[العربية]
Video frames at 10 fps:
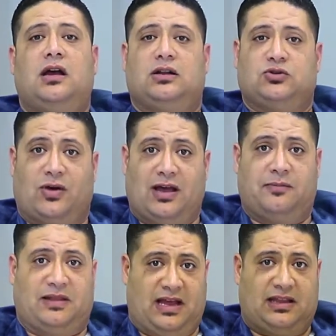الزجاج
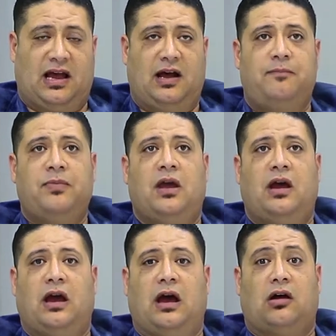بتاعتها
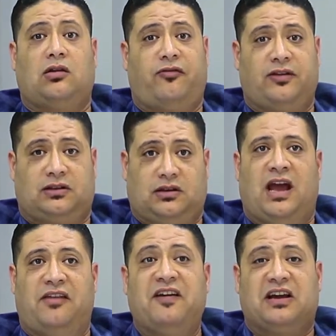آه، اضافت
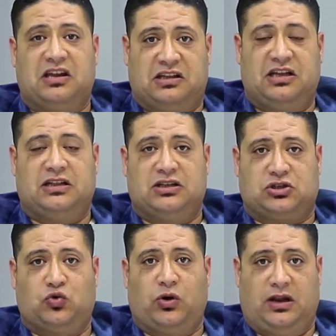يعني فكر جديد
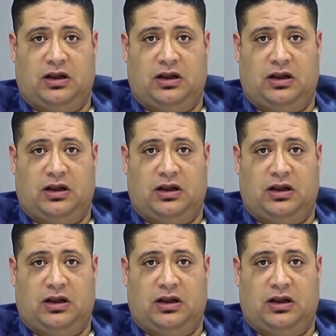للسوق